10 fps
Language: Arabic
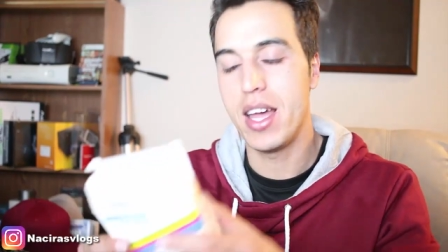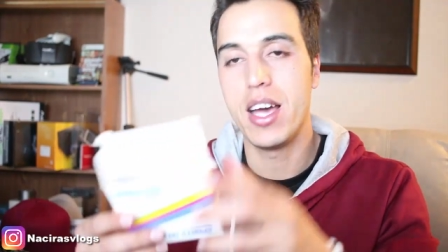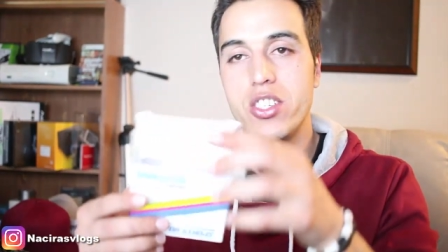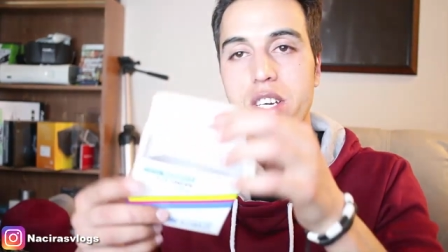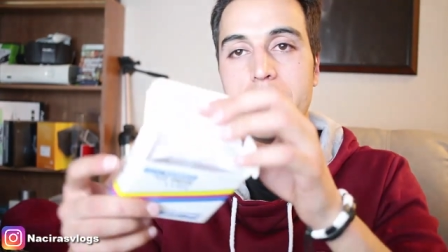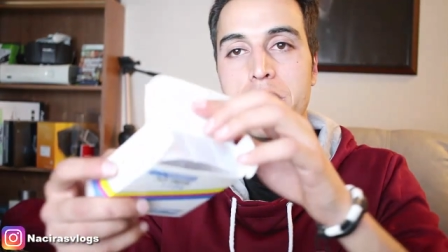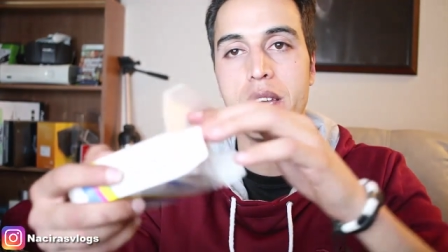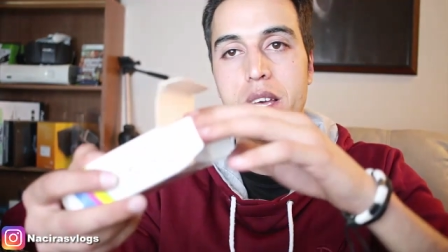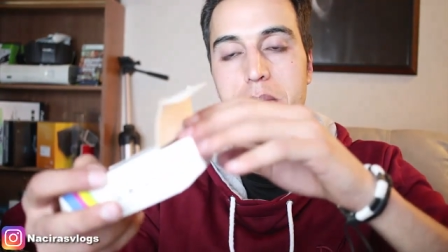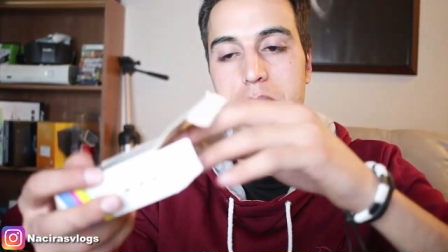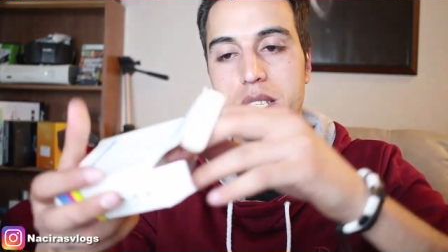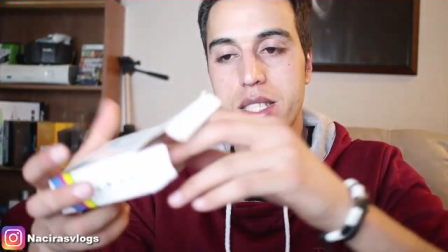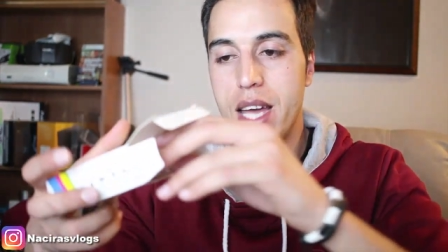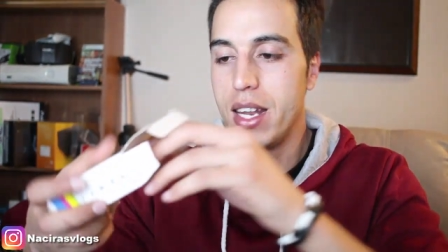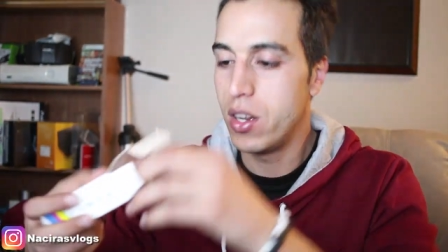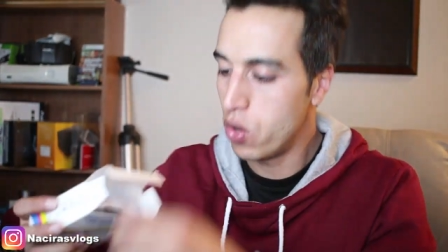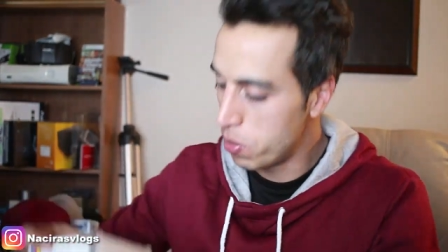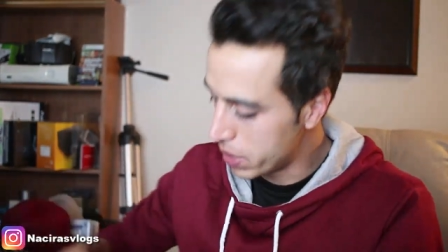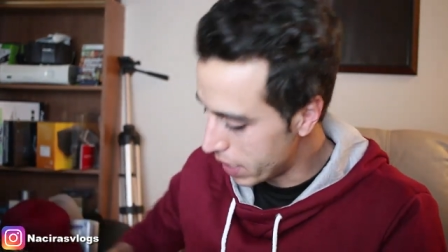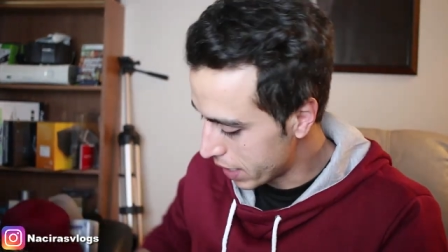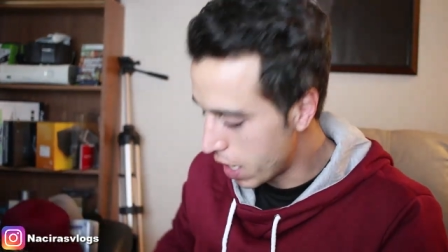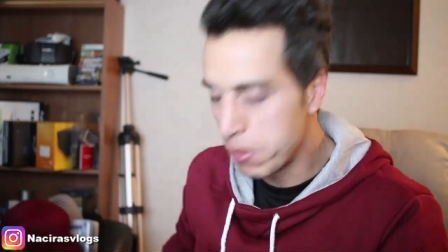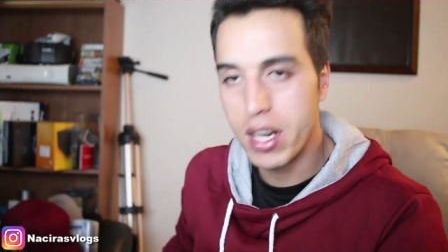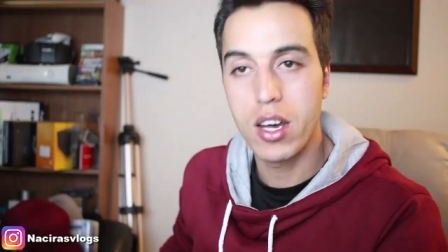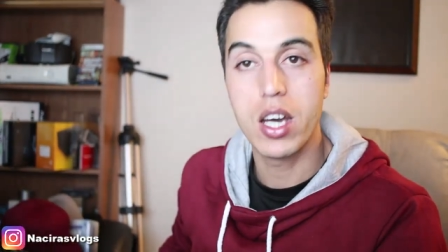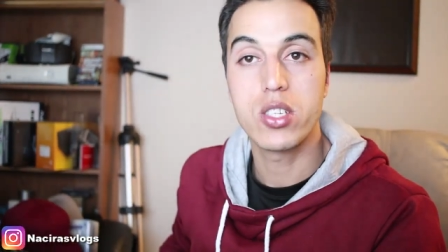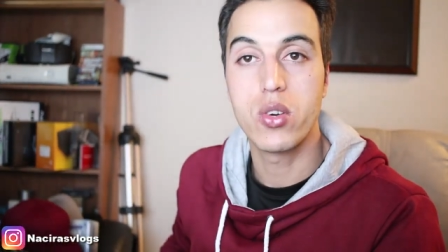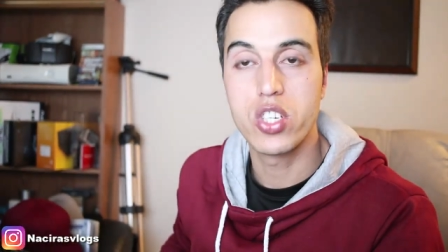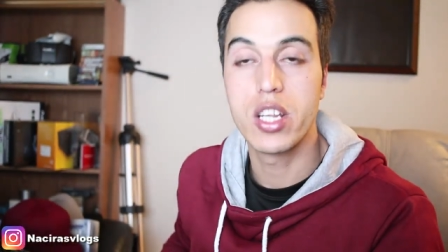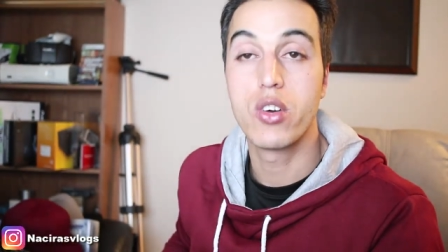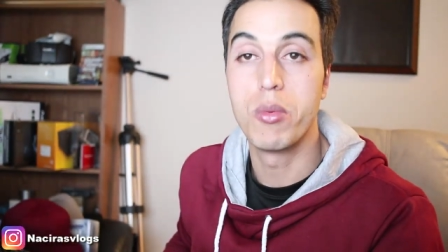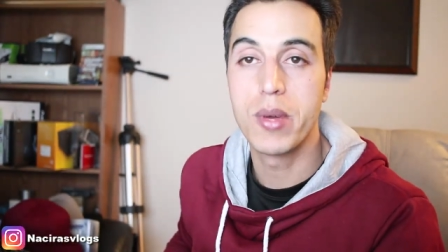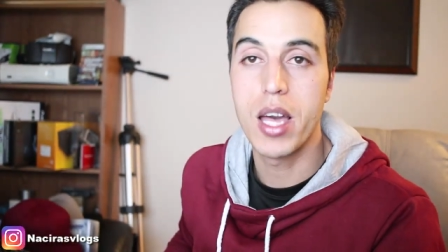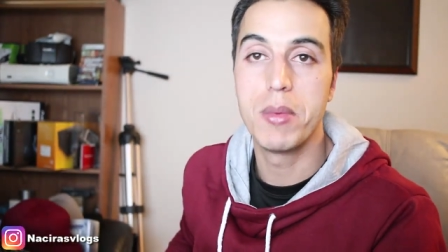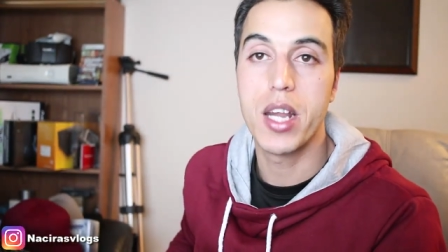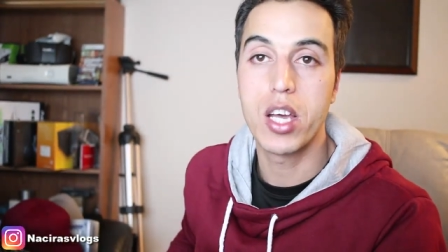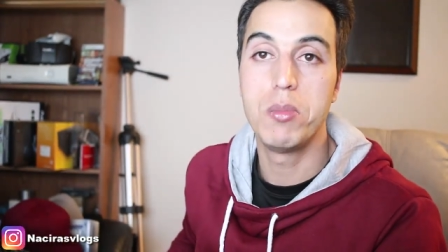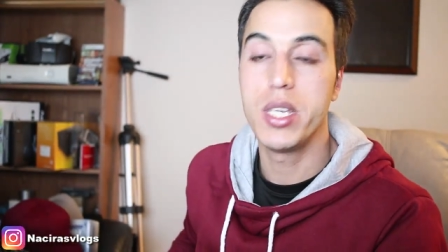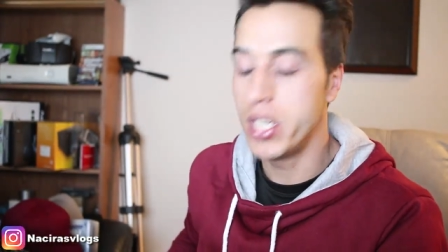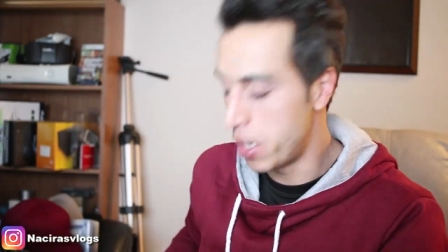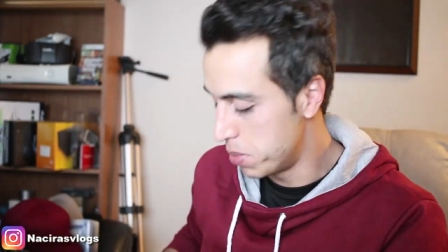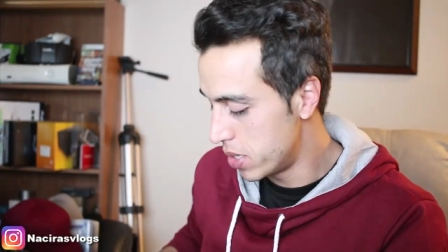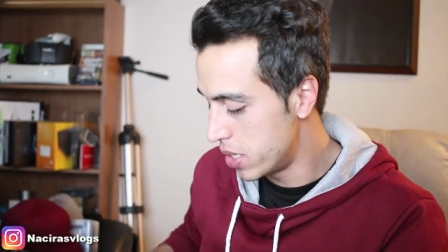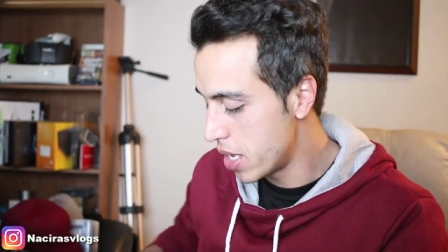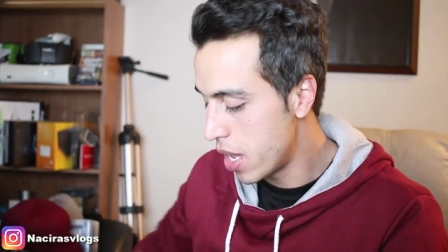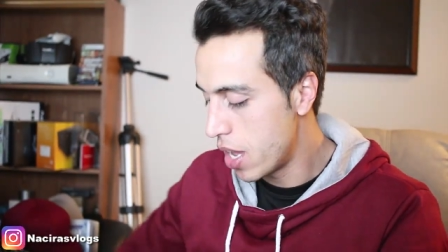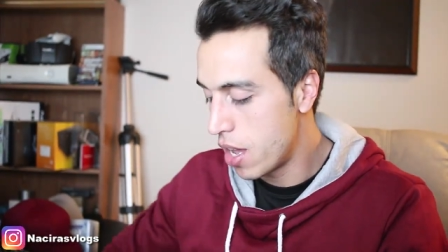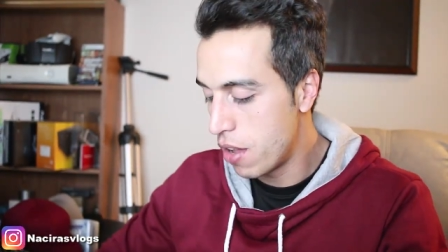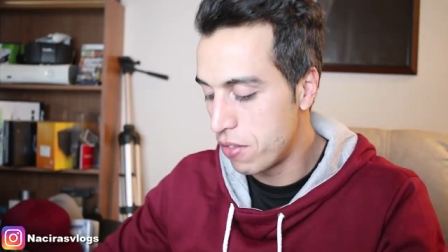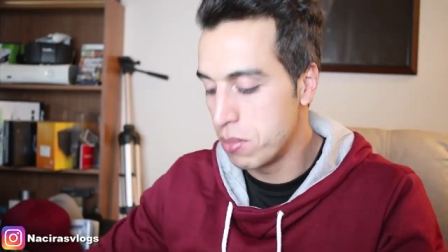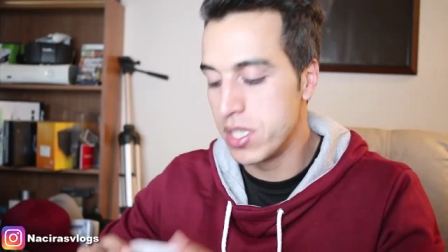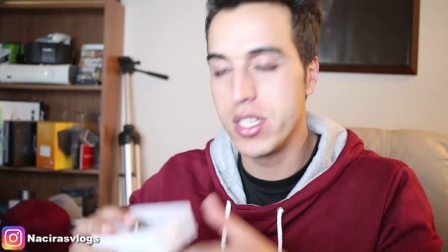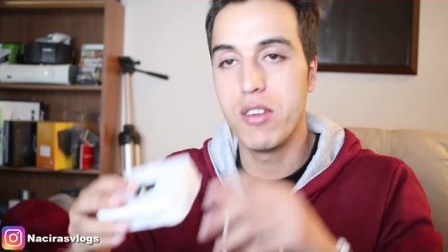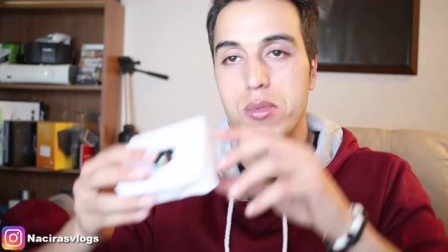حاجه من تتحل العلبه ديال الكاميرا غتخرج لكم كاميرا كبيره بزاف بزاف